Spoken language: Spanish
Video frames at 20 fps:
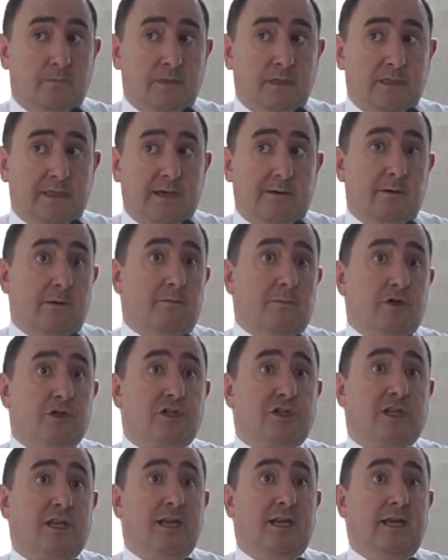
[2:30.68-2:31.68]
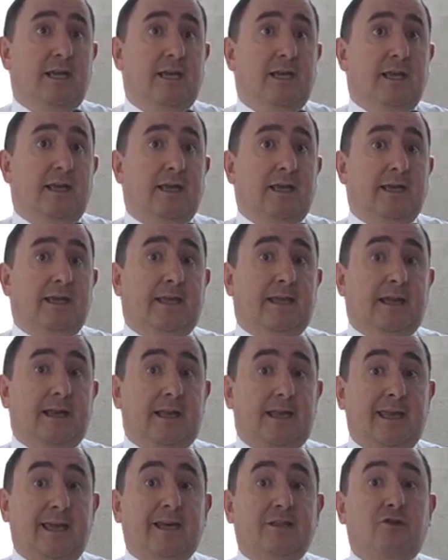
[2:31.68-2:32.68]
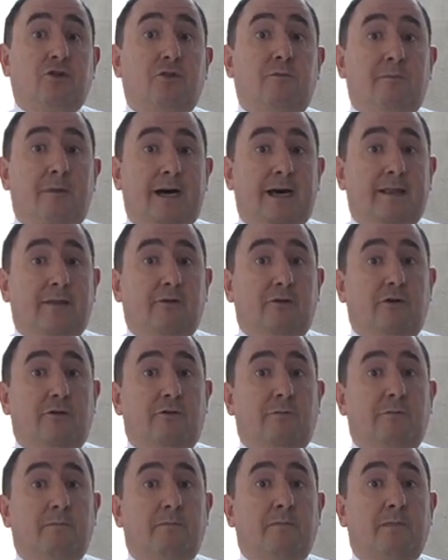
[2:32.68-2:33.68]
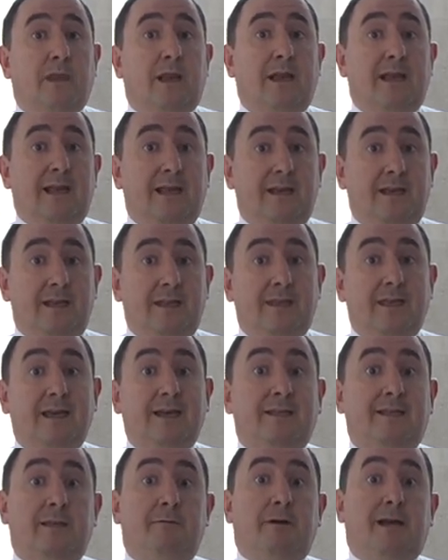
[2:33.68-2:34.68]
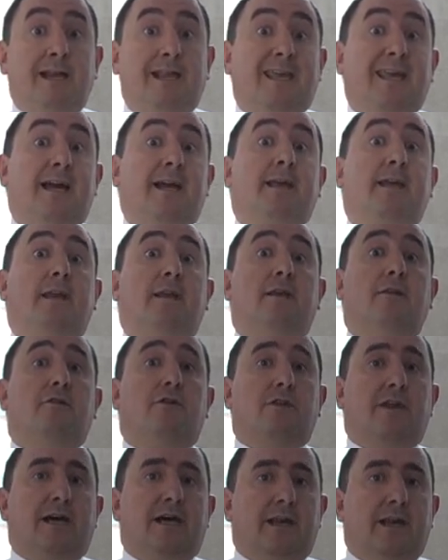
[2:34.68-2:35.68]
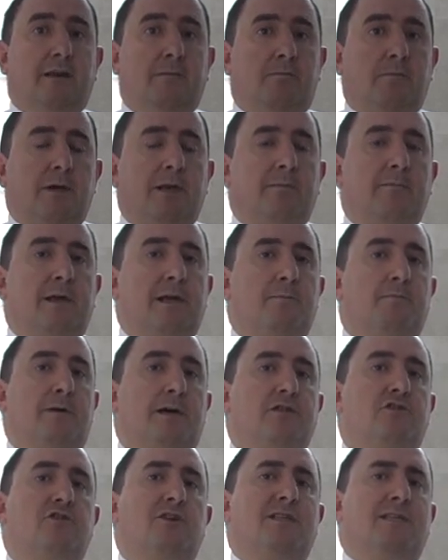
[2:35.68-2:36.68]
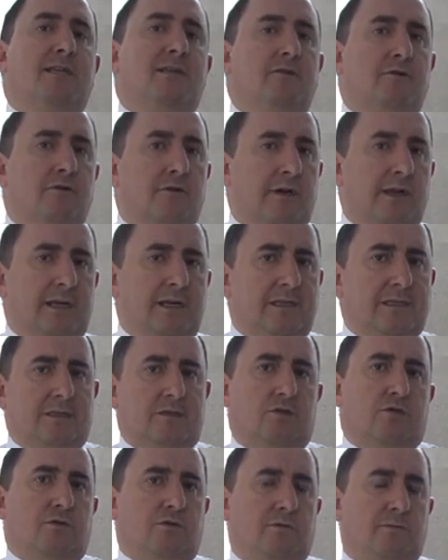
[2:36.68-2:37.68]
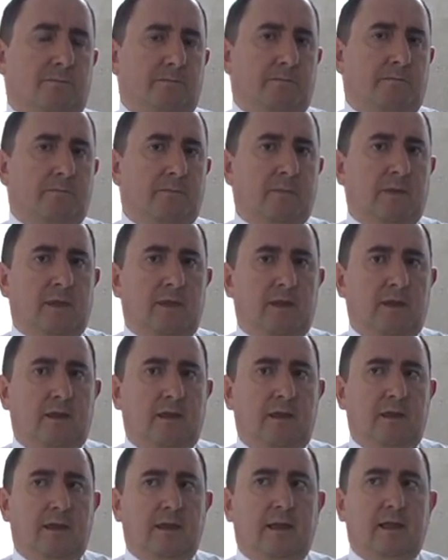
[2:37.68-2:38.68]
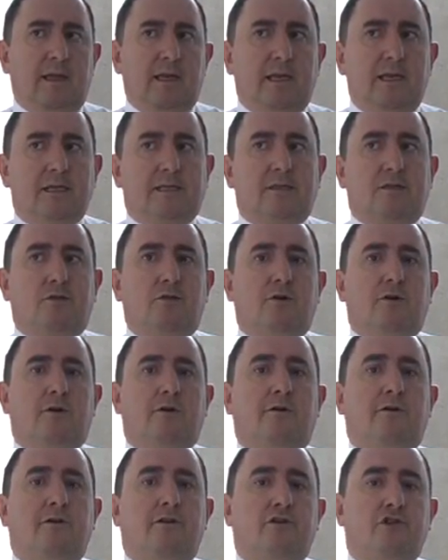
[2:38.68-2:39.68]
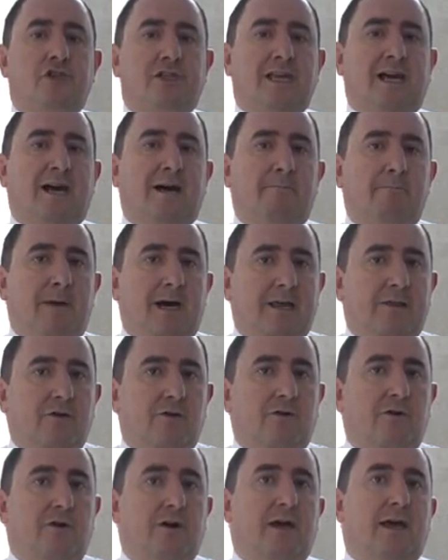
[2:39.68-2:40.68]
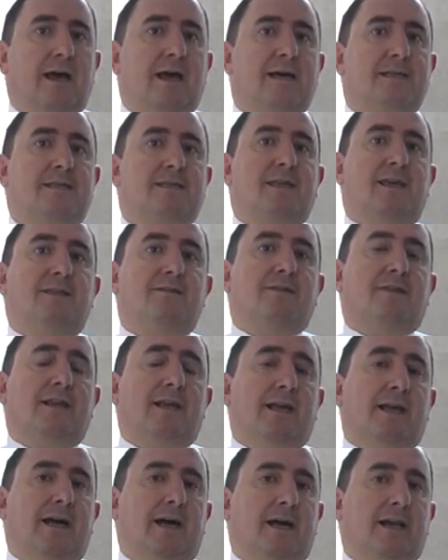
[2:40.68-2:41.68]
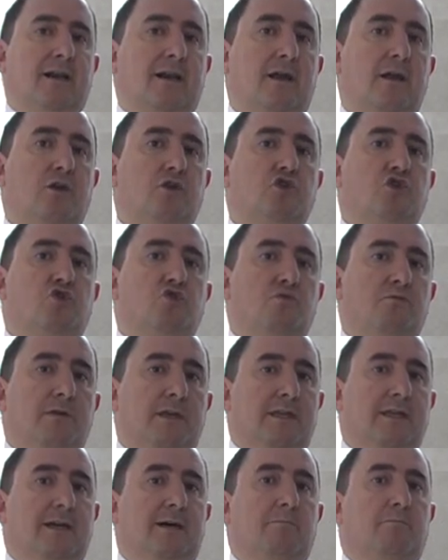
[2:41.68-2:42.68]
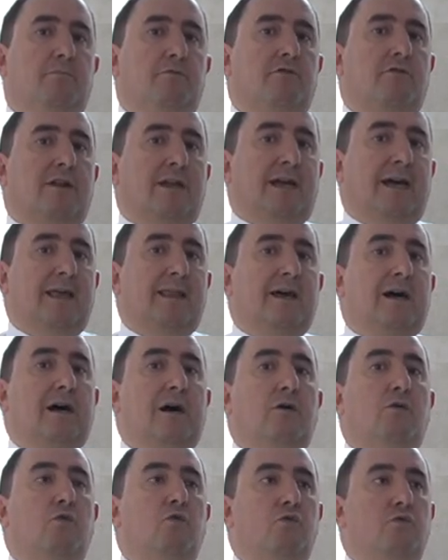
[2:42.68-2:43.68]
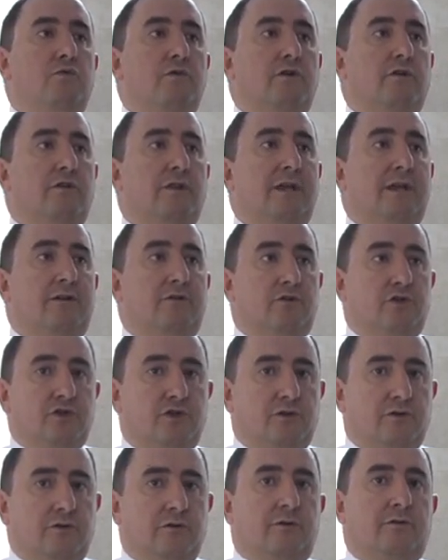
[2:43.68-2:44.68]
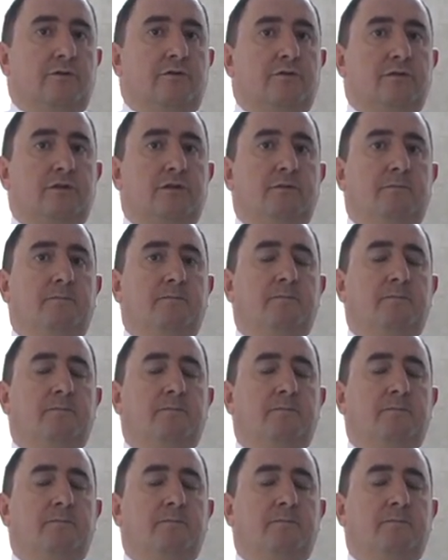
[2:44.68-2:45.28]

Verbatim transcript: Sabemos que el que ha tomado la iniciativa, el que ha querido dar el primer paso ha sido Cristo. Cristo nos ha amado hasta entregar su vida por cada uno de nosotros.